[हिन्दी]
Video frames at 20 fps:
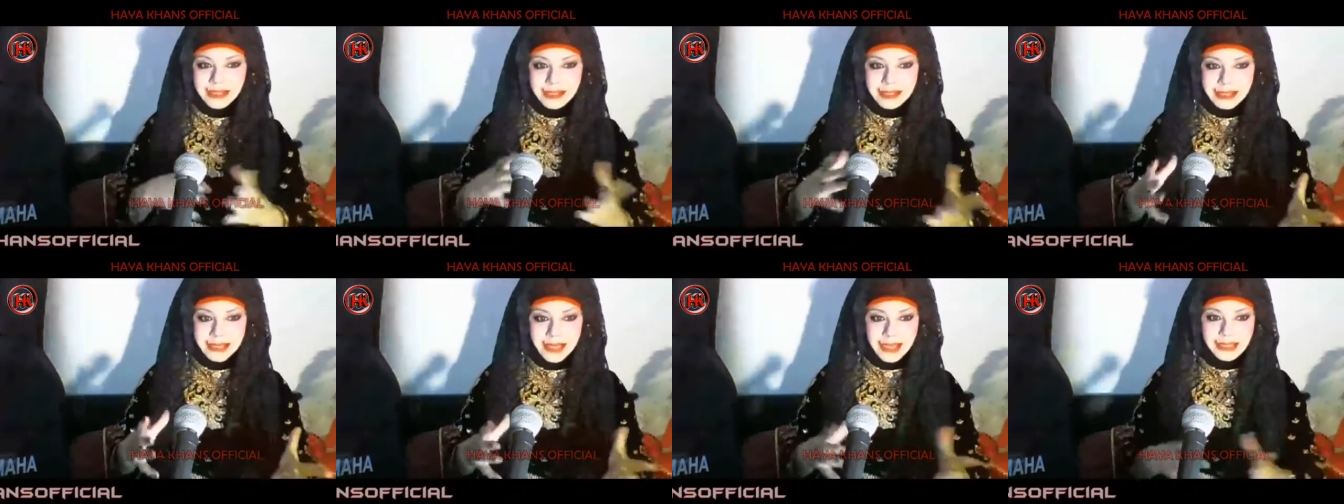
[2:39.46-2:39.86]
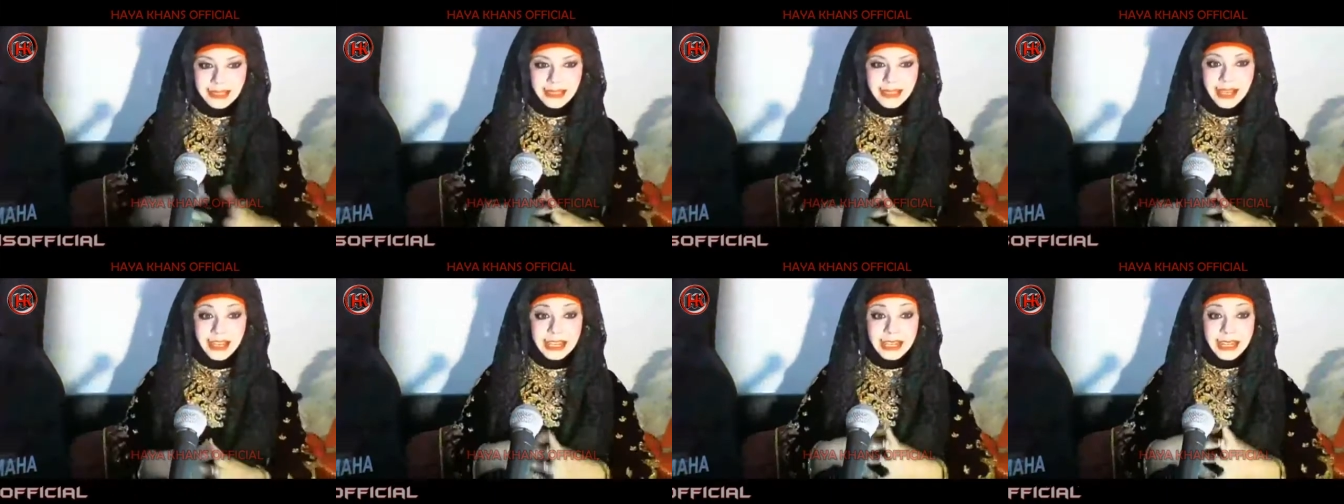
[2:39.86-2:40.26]
Uh, क्या
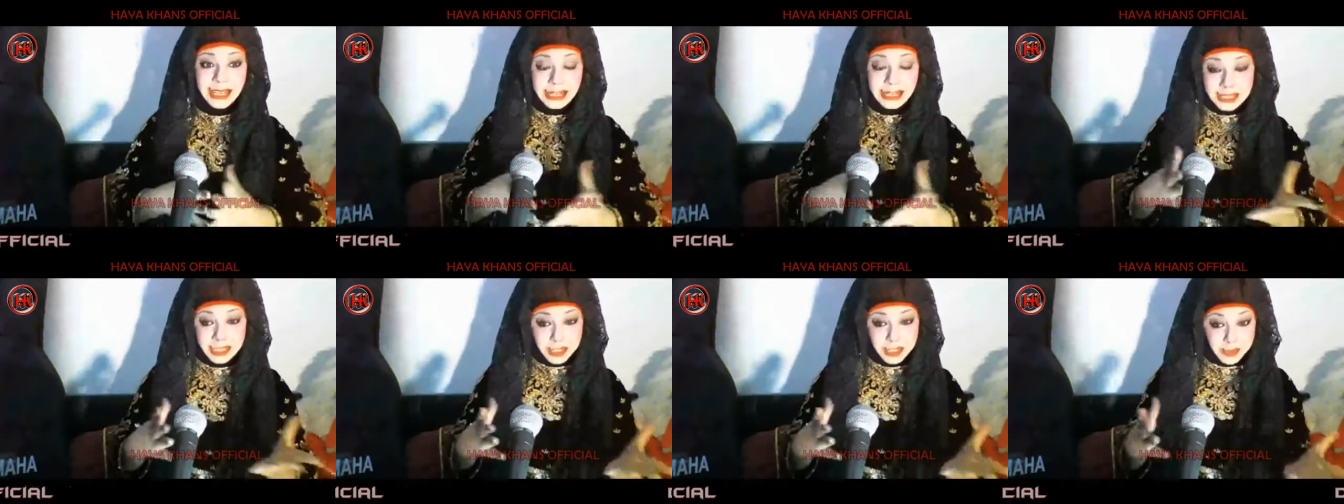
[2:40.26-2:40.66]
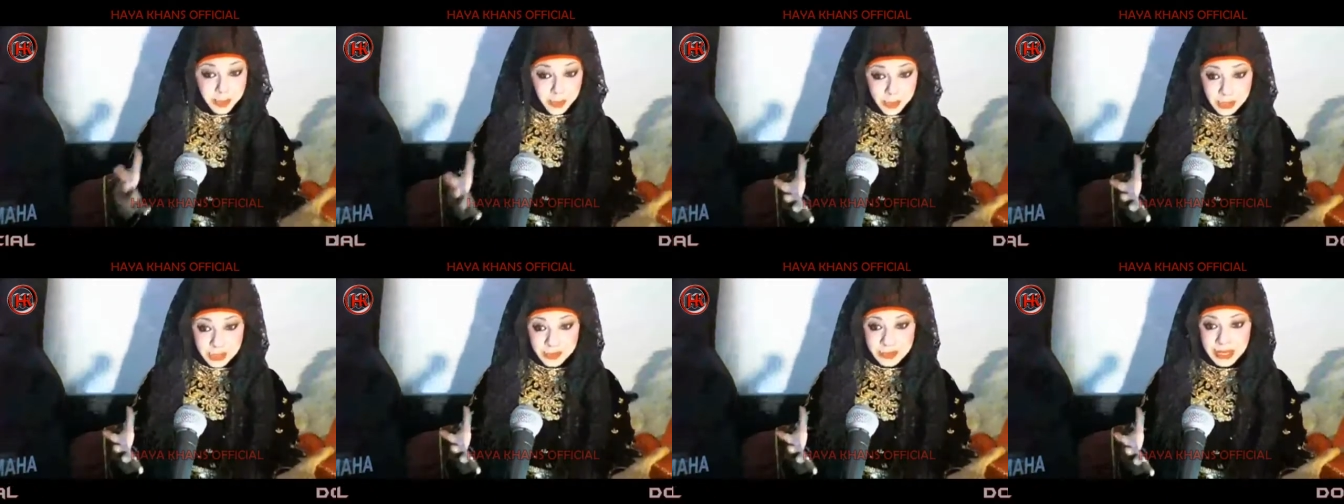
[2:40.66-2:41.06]
देखा लेटेस्ट
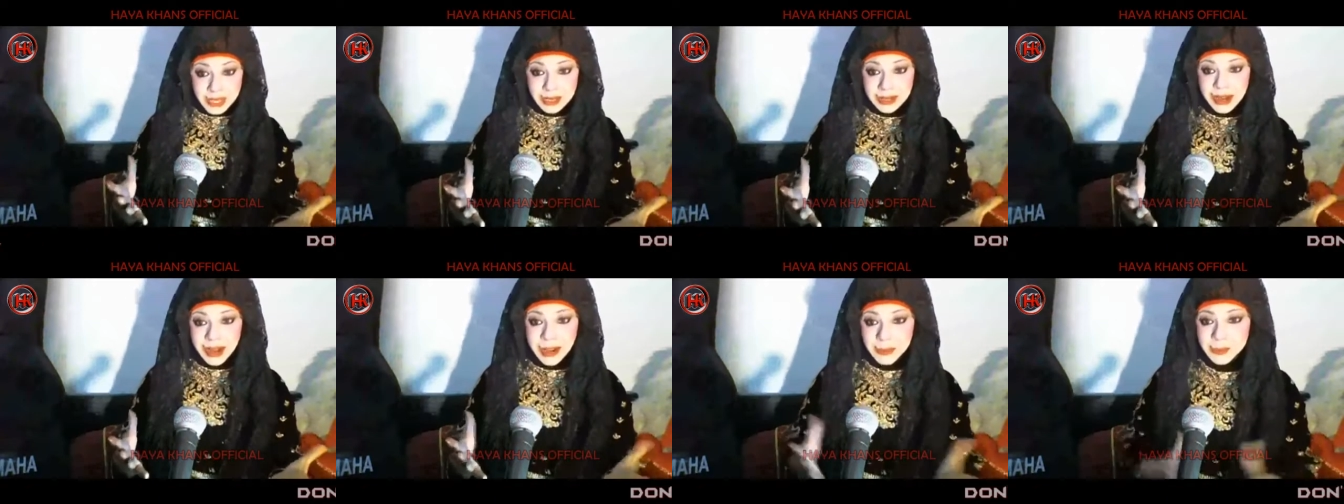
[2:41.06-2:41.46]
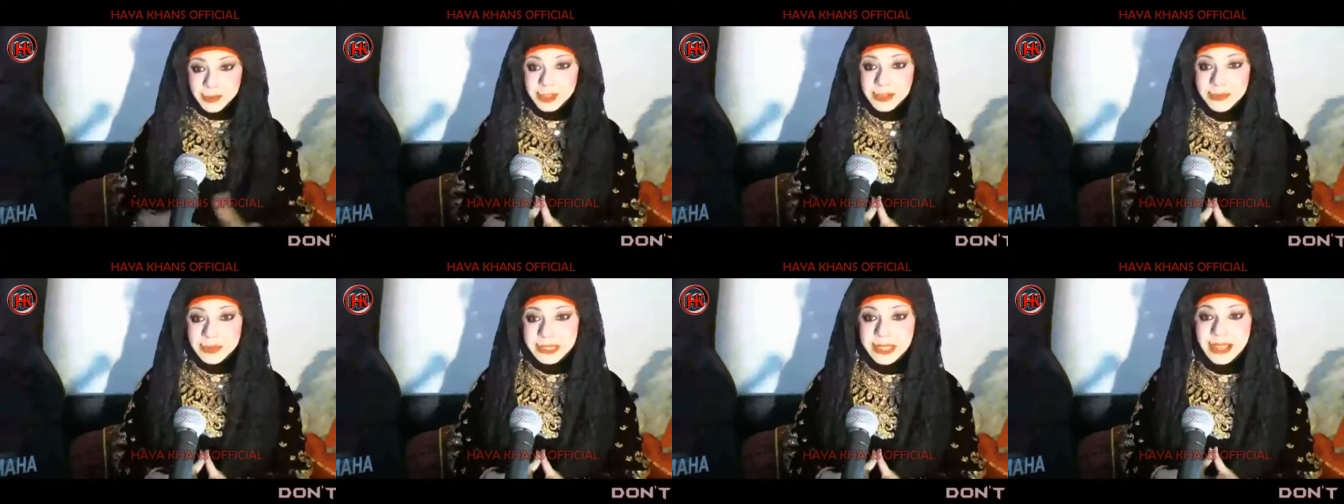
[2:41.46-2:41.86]
पोस्ट भी अगर आप
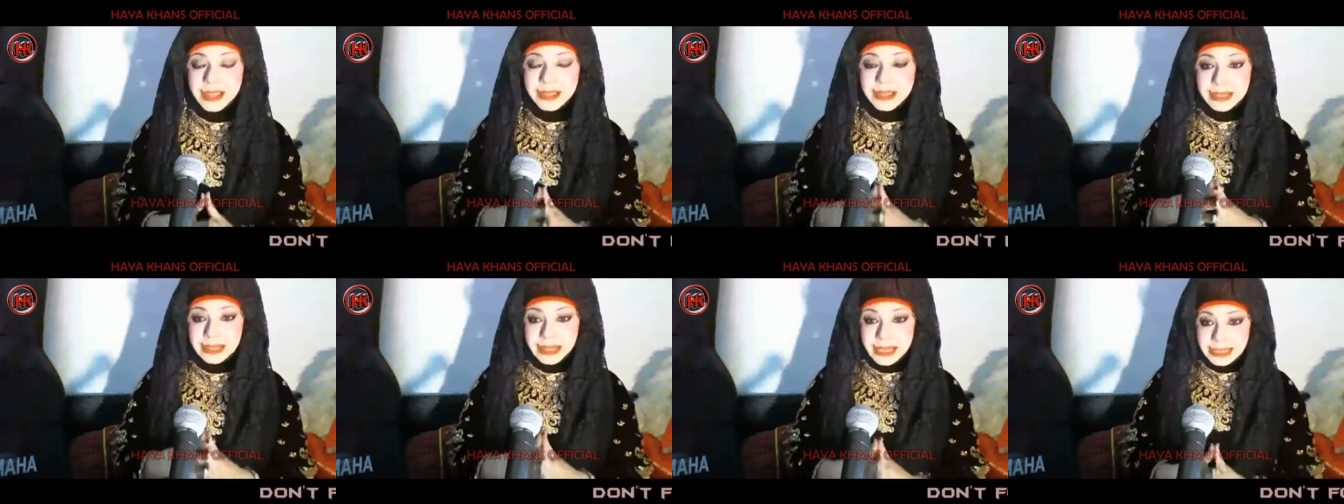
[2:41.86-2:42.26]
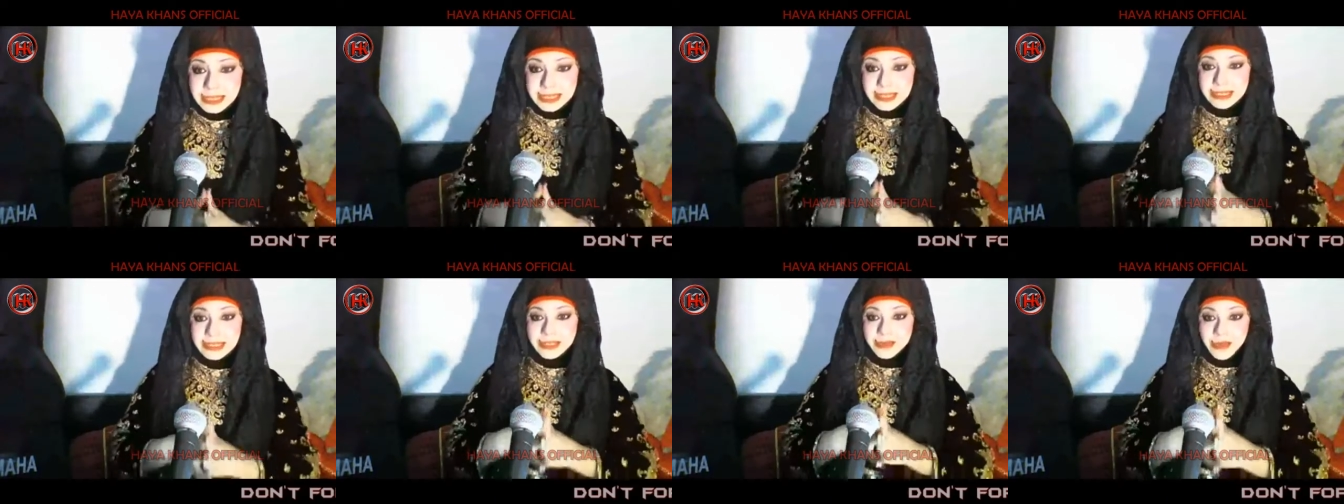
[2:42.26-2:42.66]
मुझे बताएंगे
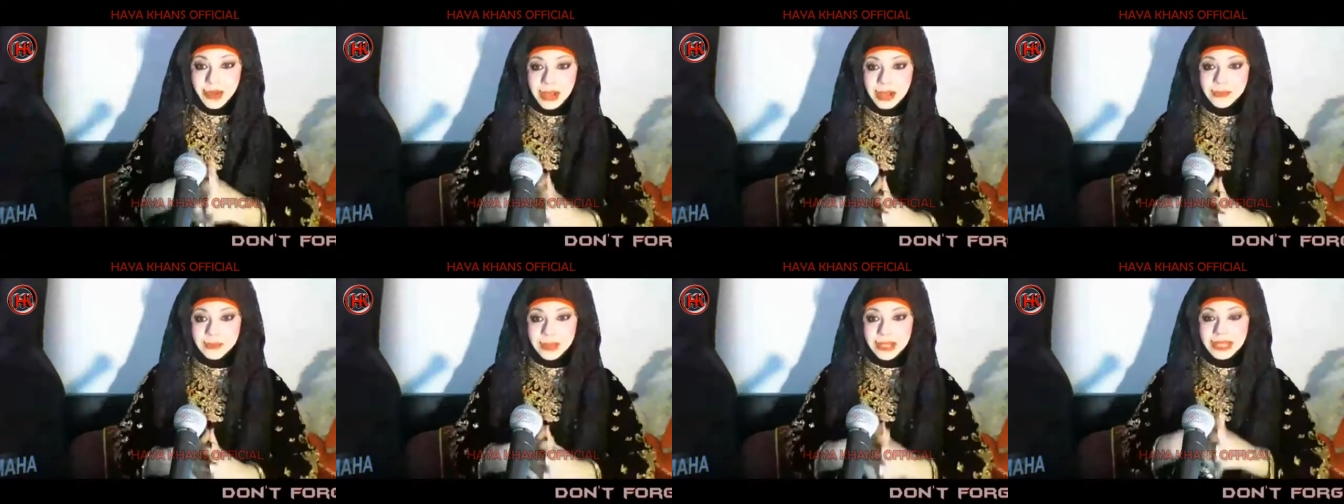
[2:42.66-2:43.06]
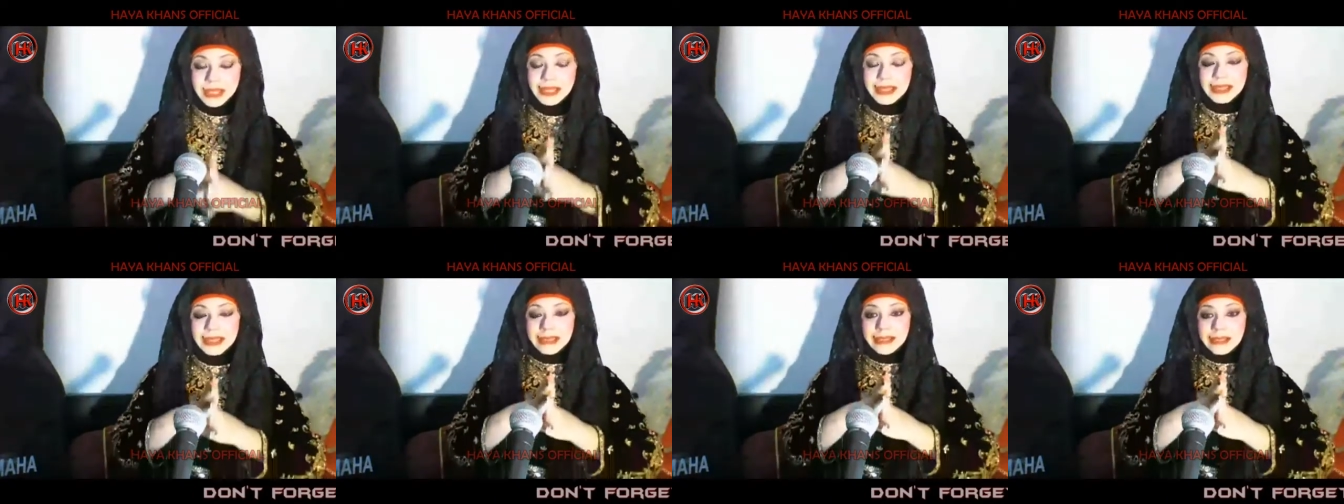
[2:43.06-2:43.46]
लेटेस्ट वहां पे
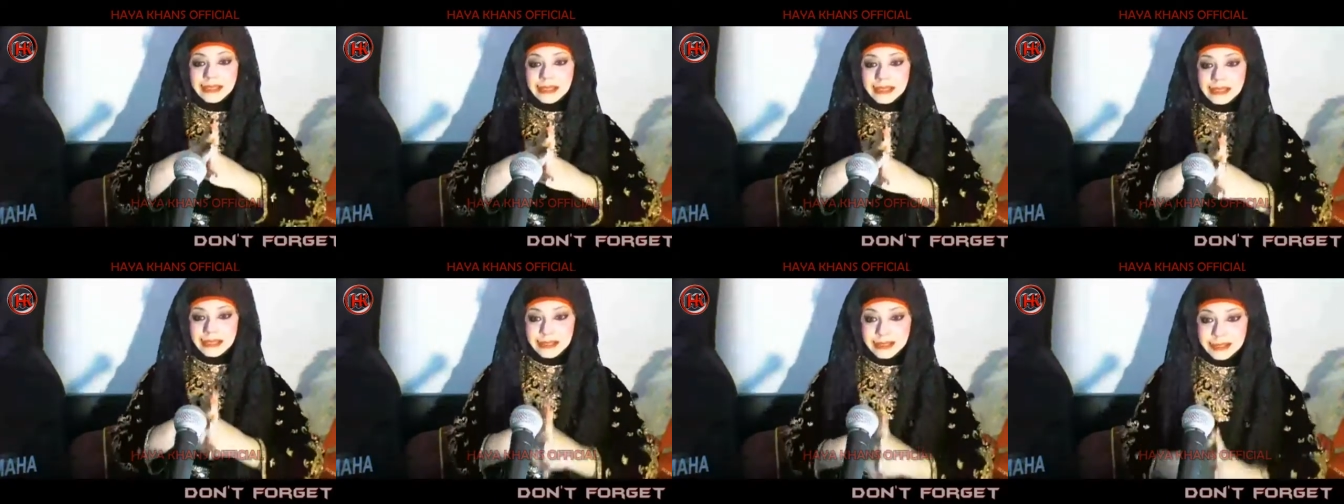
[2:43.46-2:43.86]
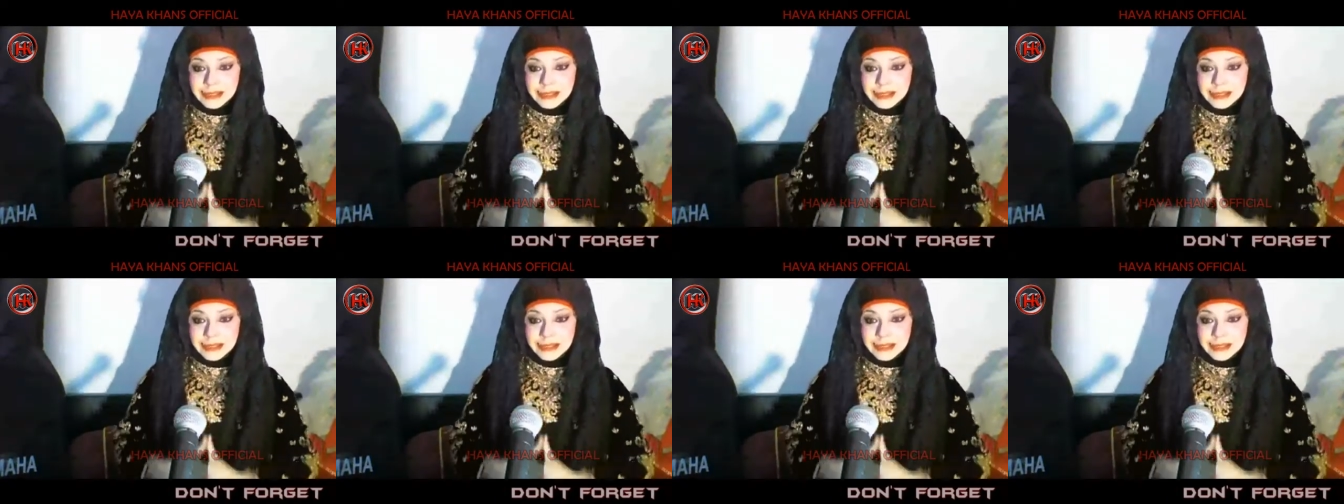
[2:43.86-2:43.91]
uh,